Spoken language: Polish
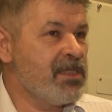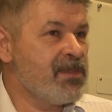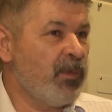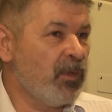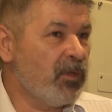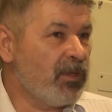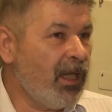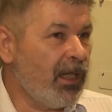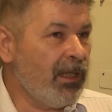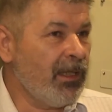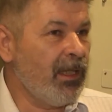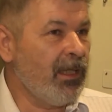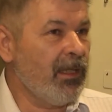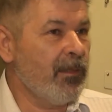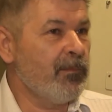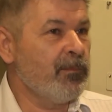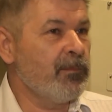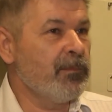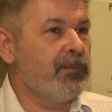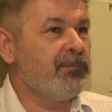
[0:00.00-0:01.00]
Spotkanie
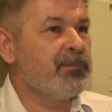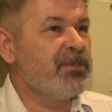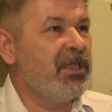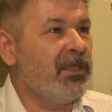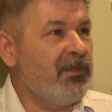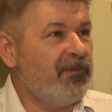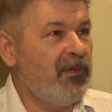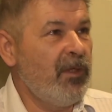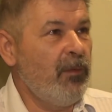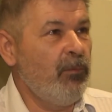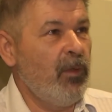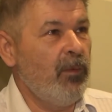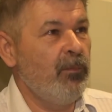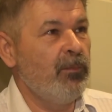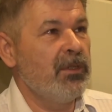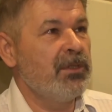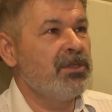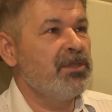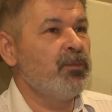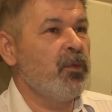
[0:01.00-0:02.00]
przed filmem
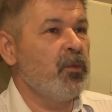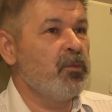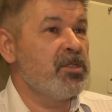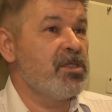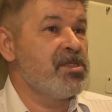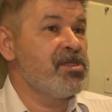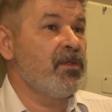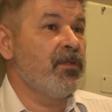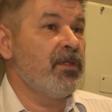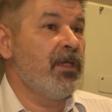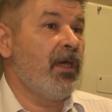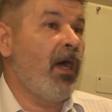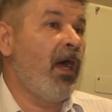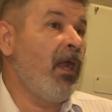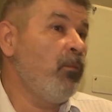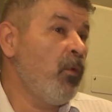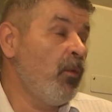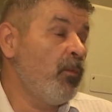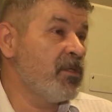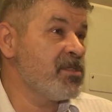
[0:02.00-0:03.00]
będzie poprzedzone
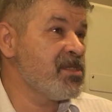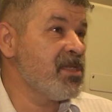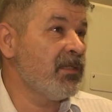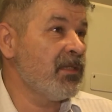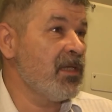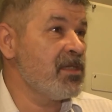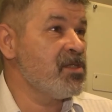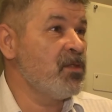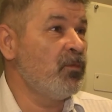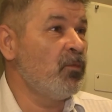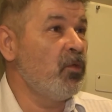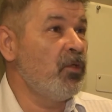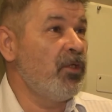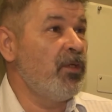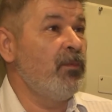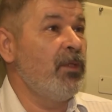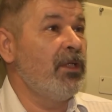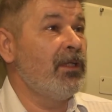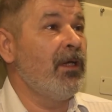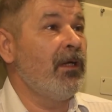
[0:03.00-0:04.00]
albo prezentacją
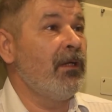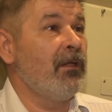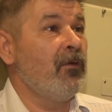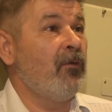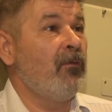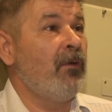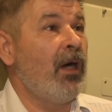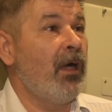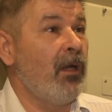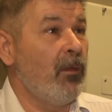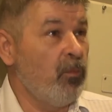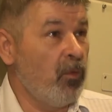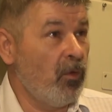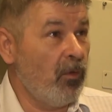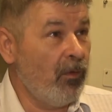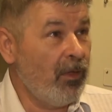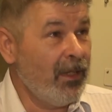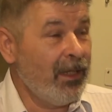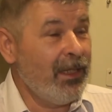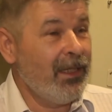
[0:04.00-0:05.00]
multimedialną,
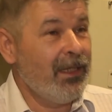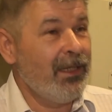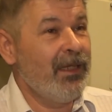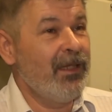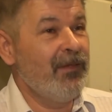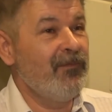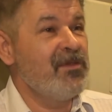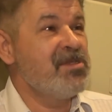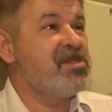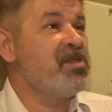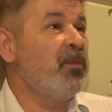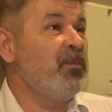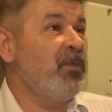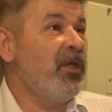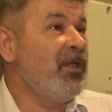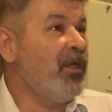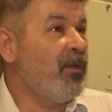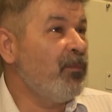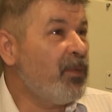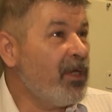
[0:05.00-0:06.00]
albo e,
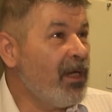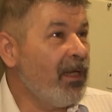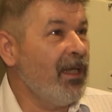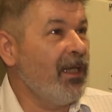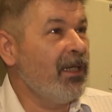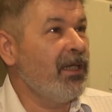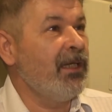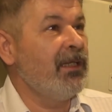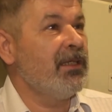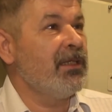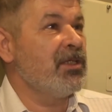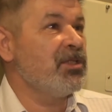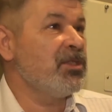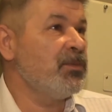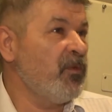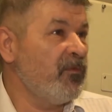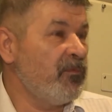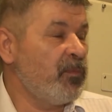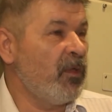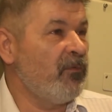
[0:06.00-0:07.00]
wystąpieniem prelegenta,
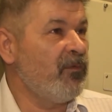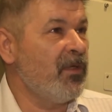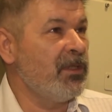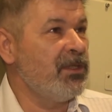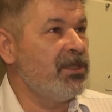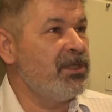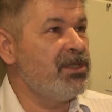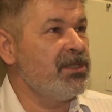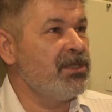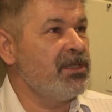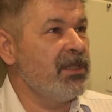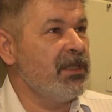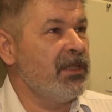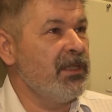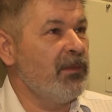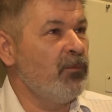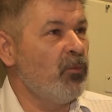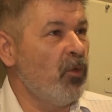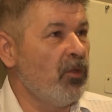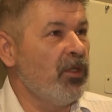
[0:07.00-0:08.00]
żeby wprowadzić
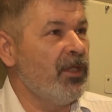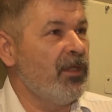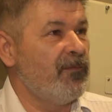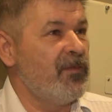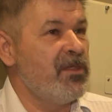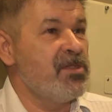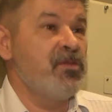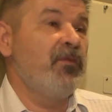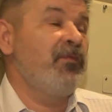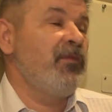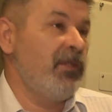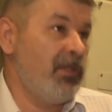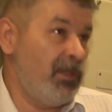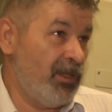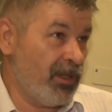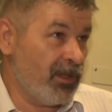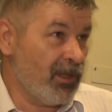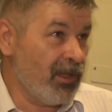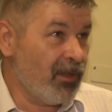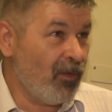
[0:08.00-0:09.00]
e, młodych widzów i
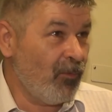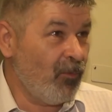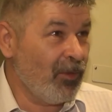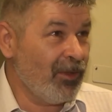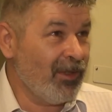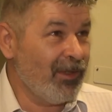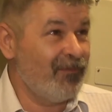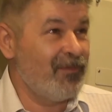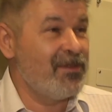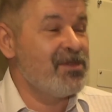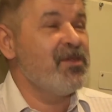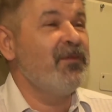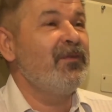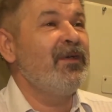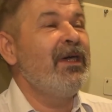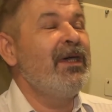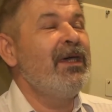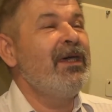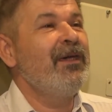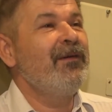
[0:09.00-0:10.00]
nie tylko młodych widzów
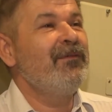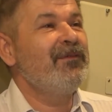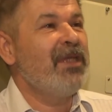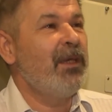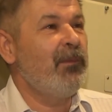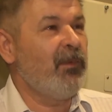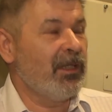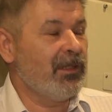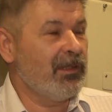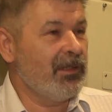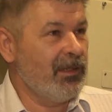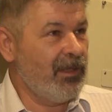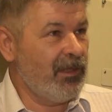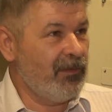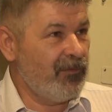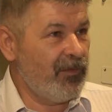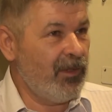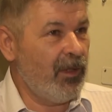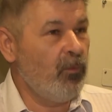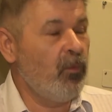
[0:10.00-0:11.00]
w temat e,
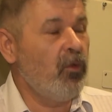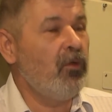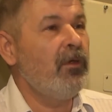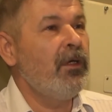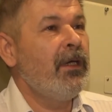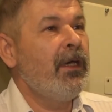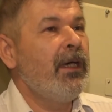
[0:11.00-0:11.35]
filmu.